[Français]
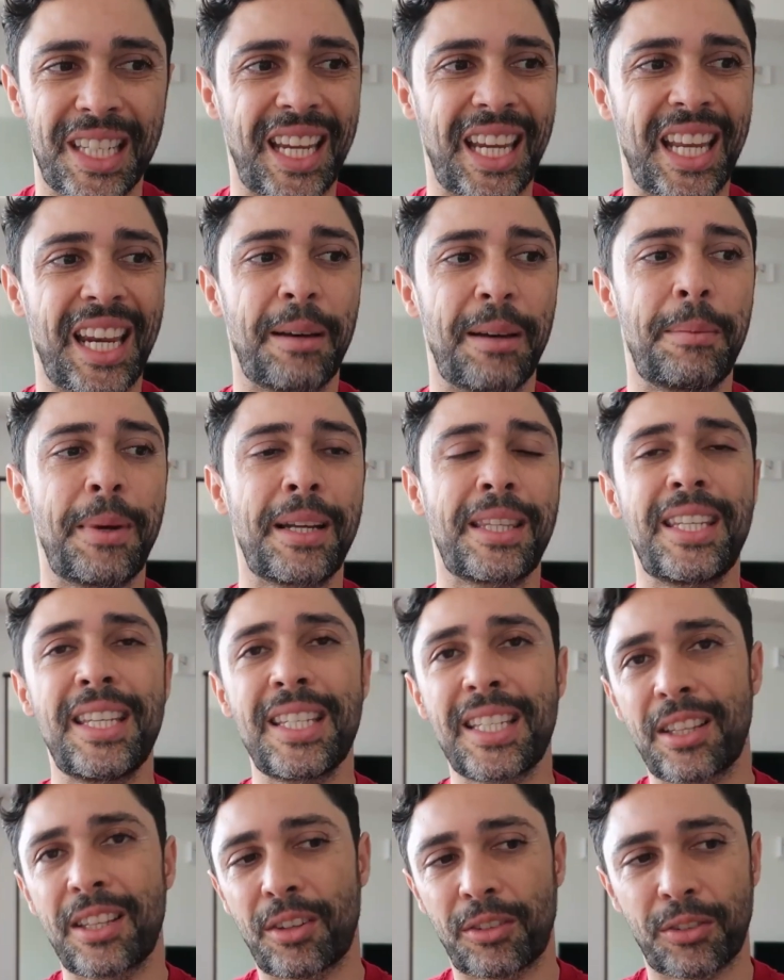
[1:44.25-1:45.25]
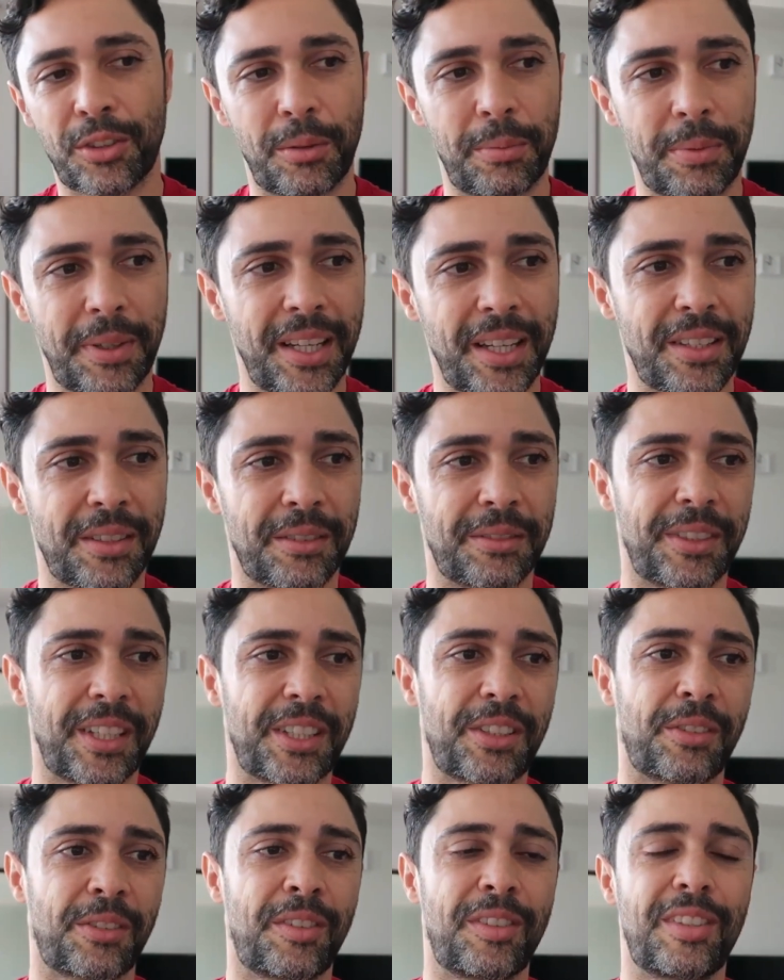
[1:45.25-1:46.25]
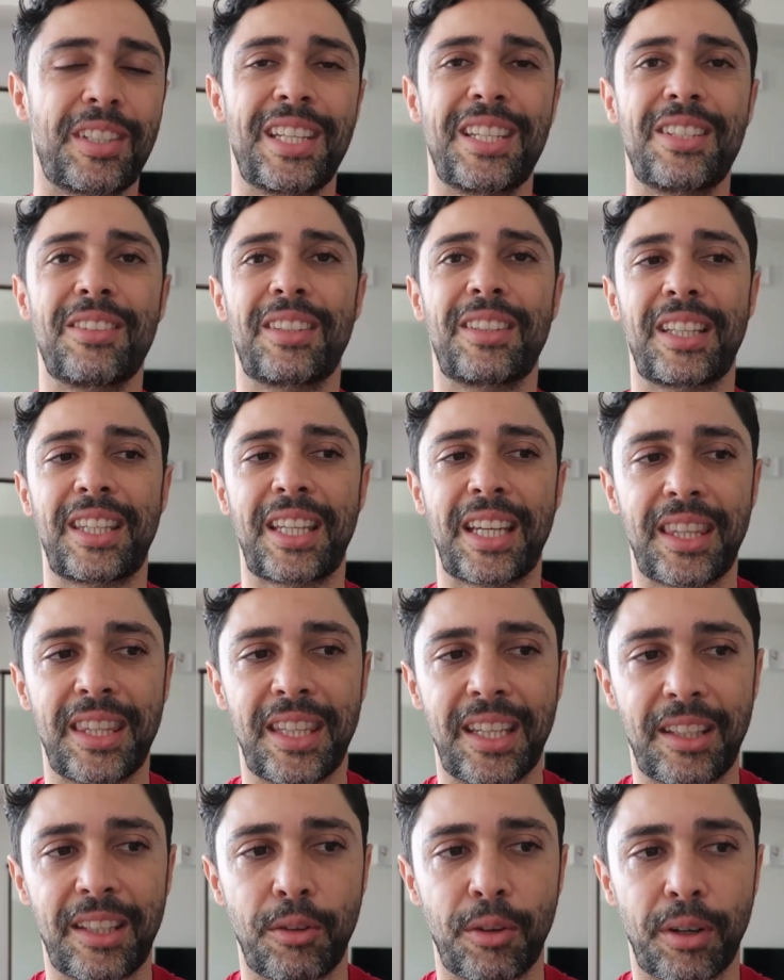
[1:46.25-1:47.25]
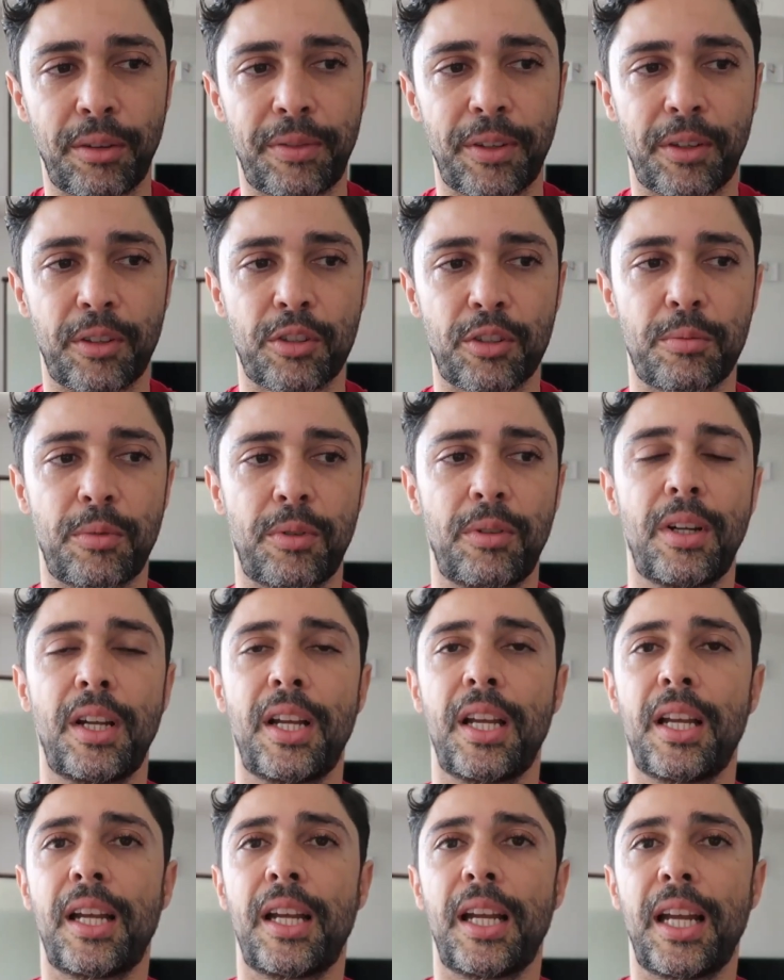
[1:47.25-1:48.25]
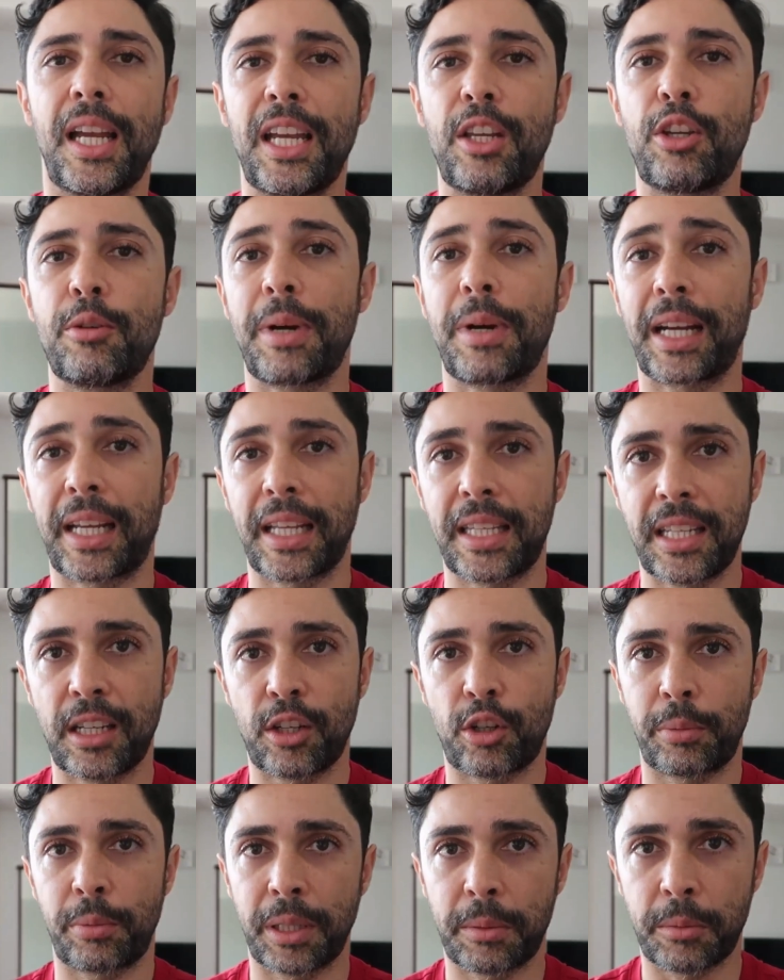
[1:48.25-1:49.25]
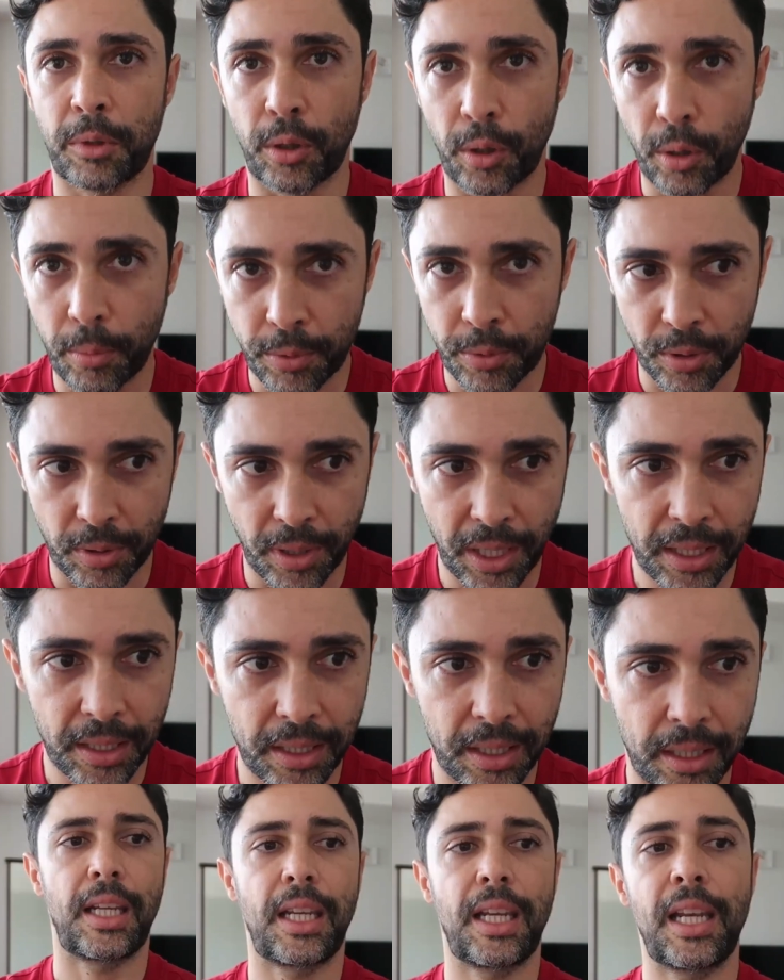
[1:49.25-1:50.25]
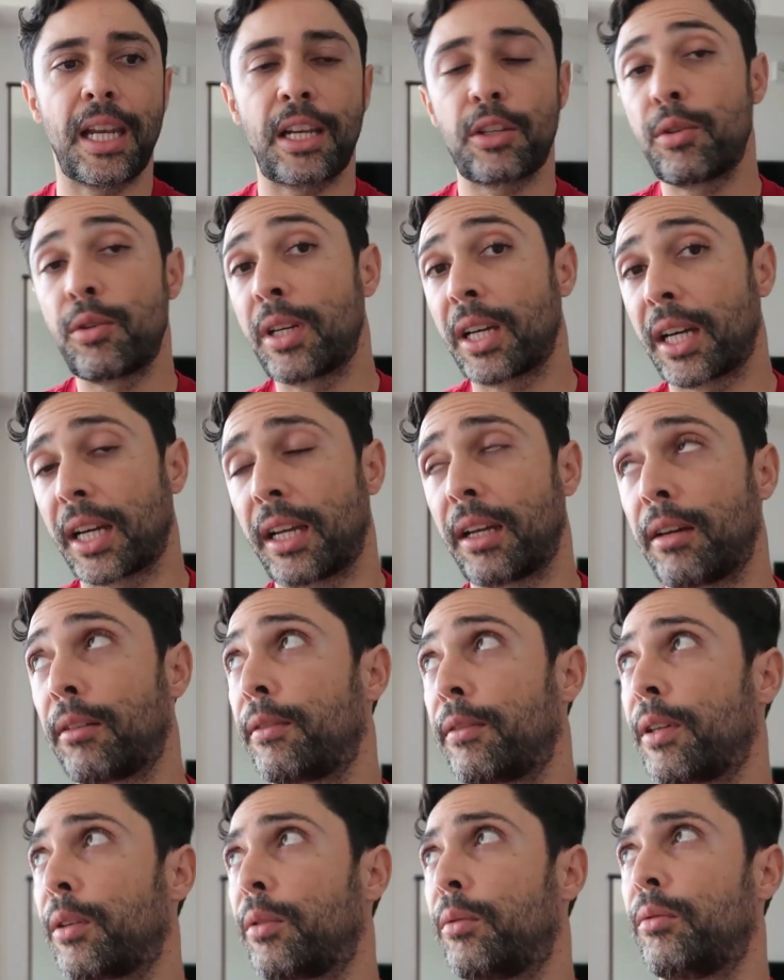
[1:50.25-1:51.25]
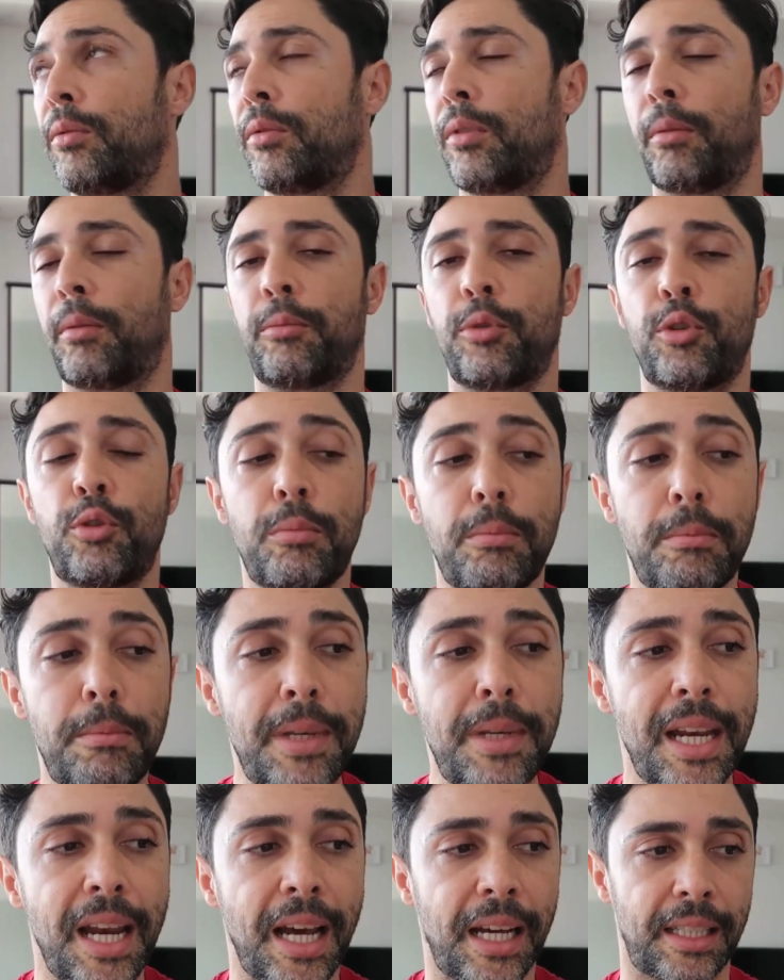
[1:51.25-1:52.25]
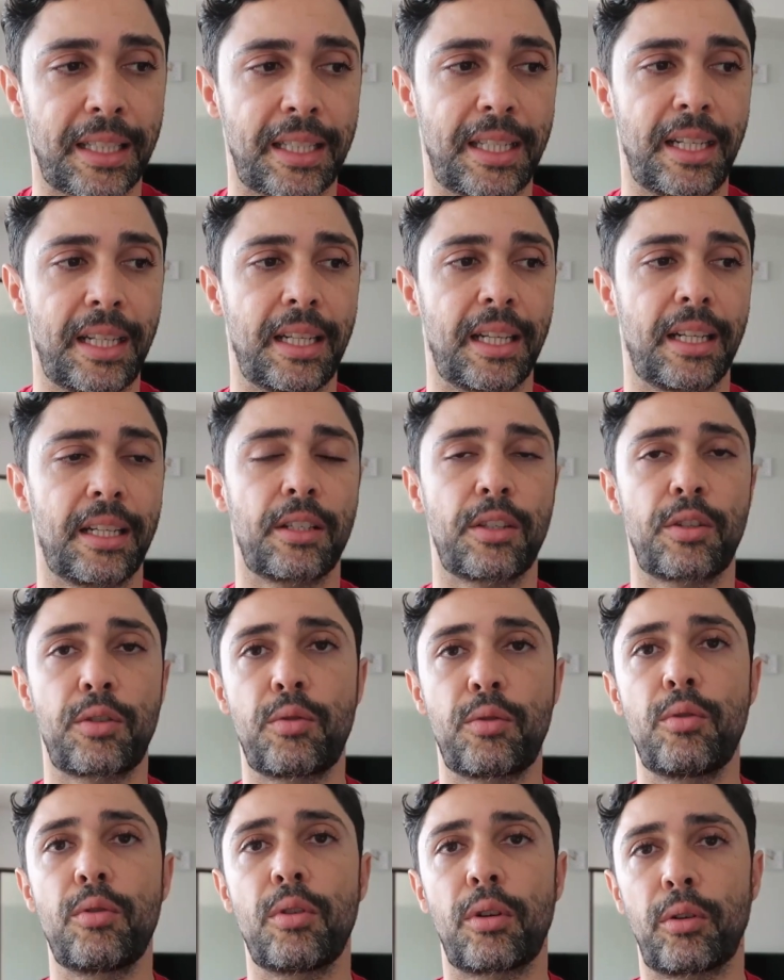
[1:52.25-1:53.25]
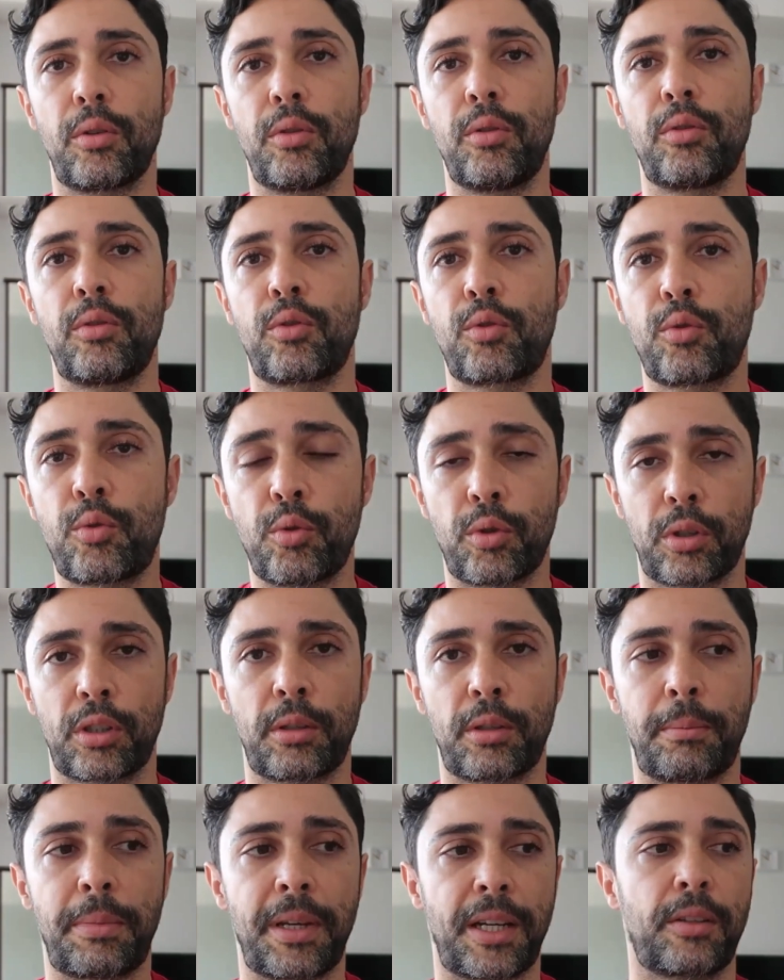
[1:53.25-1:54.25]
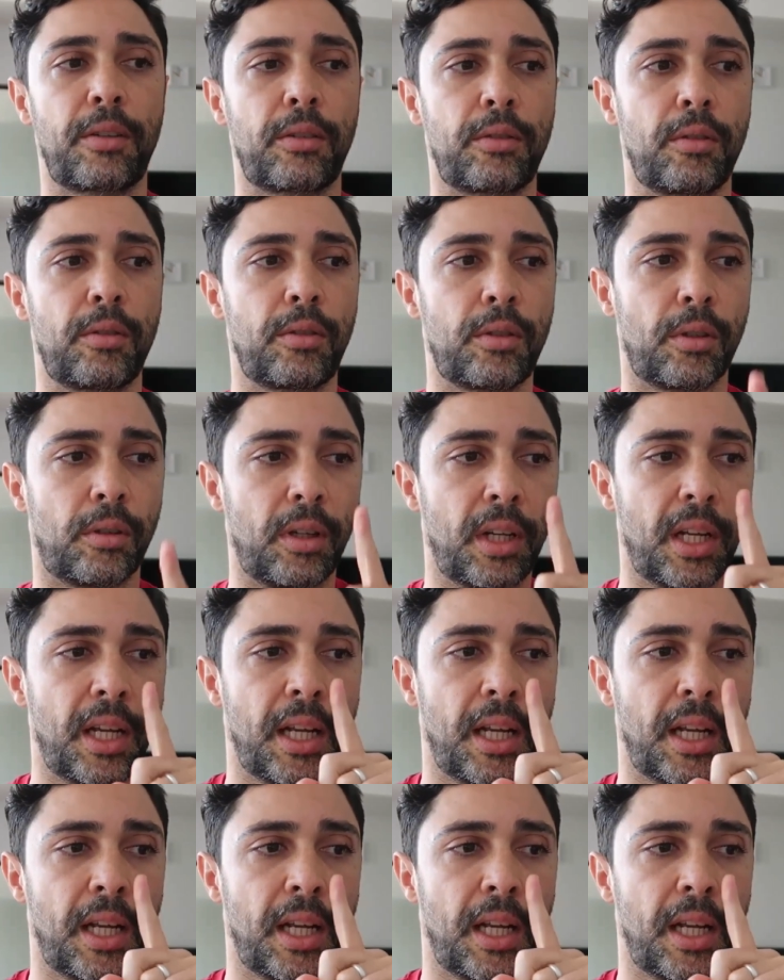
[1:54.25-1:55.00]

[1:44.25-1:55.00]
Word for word: Il a bâti cette entreprise en fait en utilisant des techniques de référencement et de marketing complètement obsolètes. Il a dû créer environ euh, plus de 1000 articles sur une courte période de temps.